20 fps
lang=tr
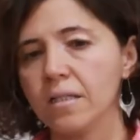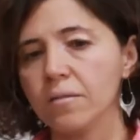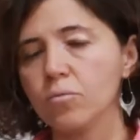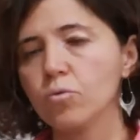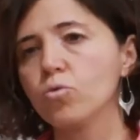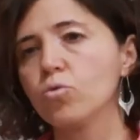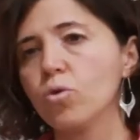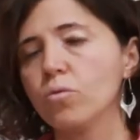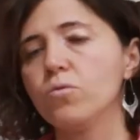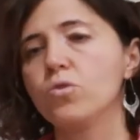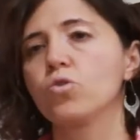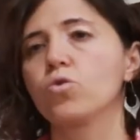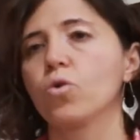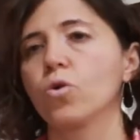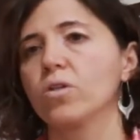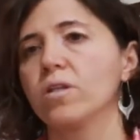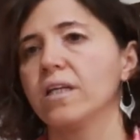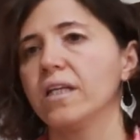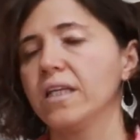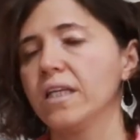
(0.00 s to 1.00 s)
E, bu döviz
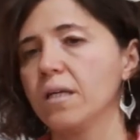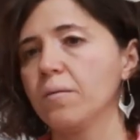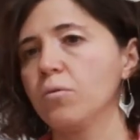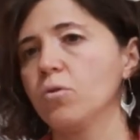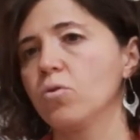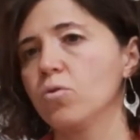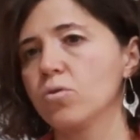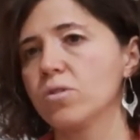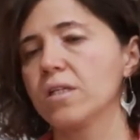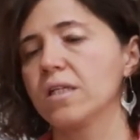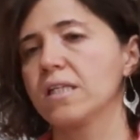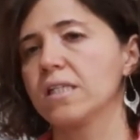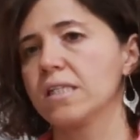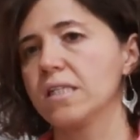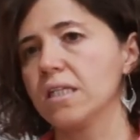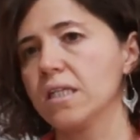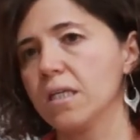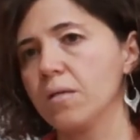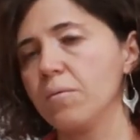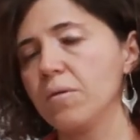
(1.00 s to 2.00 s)
şokları 2018,
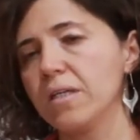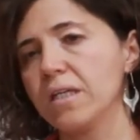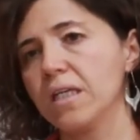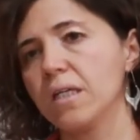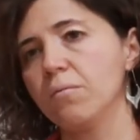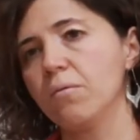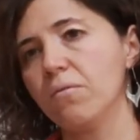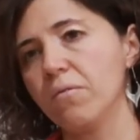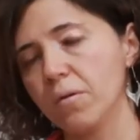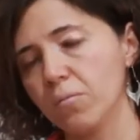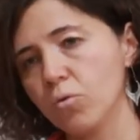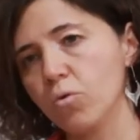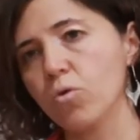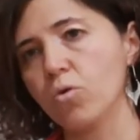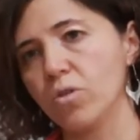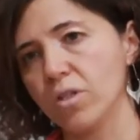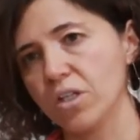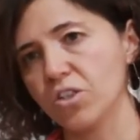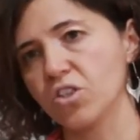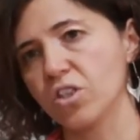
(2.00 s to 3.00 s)
2020 ve
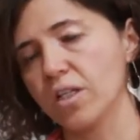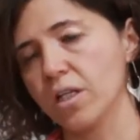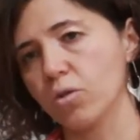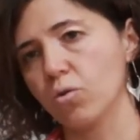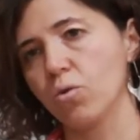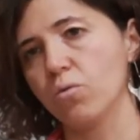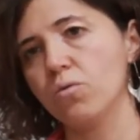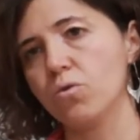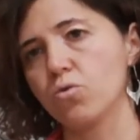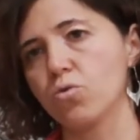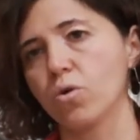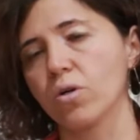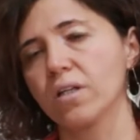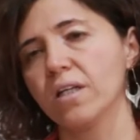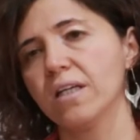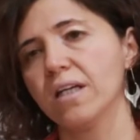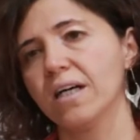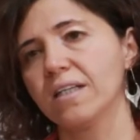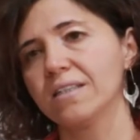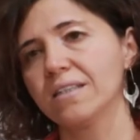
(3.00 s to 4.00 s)
bugün yaşanan döviz
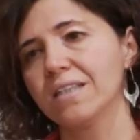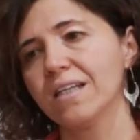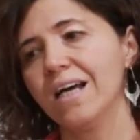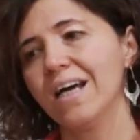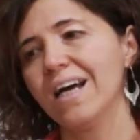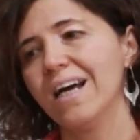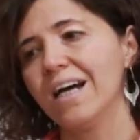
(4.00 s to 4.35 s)
şokları artık